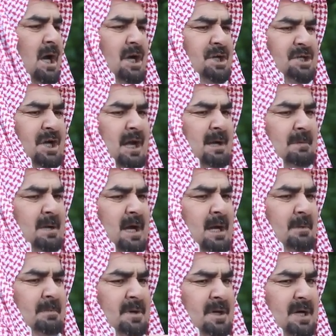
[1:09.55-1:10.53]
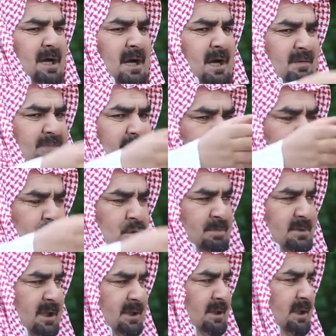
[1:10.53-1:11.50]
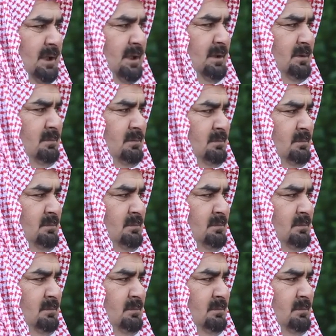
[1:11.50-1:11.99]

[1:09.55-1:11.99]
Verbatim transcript: الشايب قال ابني خلف اربط الطلي